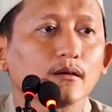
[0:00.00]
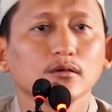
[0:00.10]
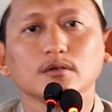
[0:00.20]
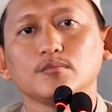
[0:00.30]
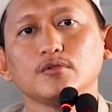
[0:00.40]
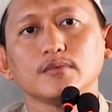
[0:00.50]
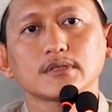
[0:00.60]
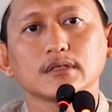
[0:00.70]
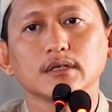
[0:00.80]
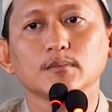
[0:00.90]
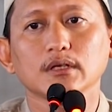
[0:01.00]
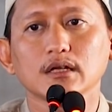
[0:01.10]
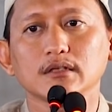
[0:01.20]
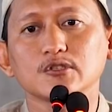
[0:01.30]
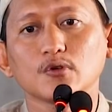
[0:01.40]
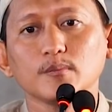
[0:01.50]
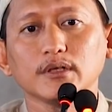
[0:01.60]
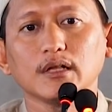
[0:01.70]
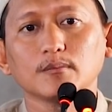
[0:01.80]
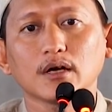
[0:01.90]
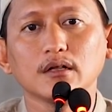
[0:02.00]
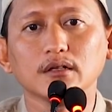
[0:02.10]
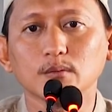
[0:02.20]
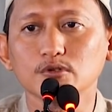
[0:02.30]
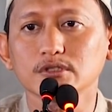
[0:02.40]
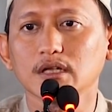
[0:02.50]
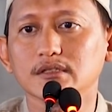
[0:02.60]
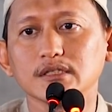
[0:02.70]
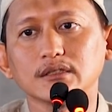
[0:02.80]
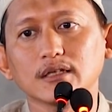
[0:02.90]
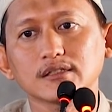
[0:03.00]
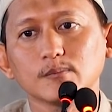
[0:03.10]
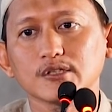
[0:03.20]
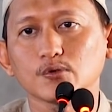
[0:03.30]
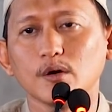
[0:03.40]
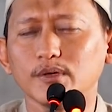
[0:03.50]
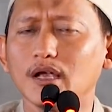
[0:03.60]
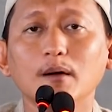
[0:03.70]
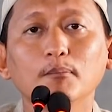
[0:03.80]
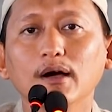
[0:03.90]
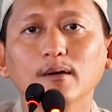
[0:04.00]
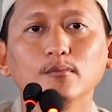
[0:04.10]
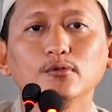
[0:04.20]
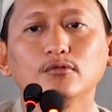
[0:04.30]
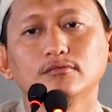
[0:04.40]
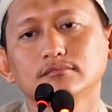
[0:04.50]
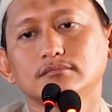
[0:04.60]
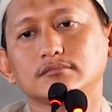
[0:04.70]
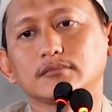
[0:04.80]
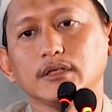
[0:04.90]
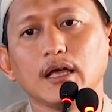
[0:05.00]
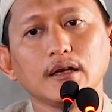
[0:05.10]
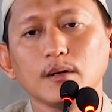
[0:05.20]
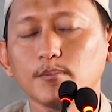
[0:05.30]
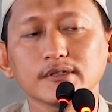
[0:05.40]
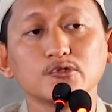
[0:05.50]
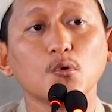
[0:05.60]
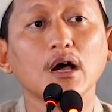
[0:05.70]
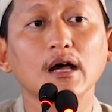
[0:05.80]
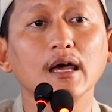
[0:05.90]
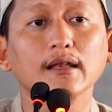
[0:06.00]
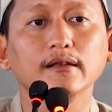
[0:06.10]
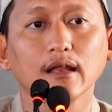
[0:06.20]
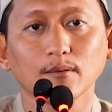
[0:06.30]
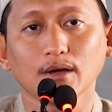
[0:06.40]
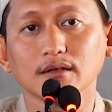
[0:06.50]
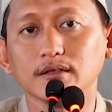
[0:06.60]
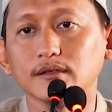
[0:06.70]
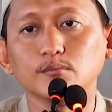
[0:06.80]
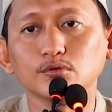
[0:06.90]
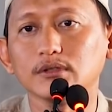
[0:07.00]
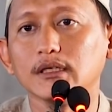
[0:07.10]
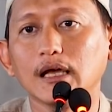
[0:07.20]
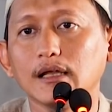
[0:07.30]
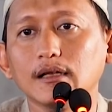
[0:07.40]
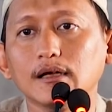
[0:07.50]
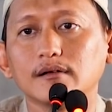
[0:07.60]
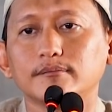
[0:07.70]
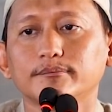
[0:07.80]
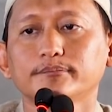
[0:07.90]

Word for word: Kalau ibu misalnya menaati suami dalam keadaan ibu sedang cinta sama suami, gampang bu. Tidak ada perjuangan dalam hati ibu, tidak ada.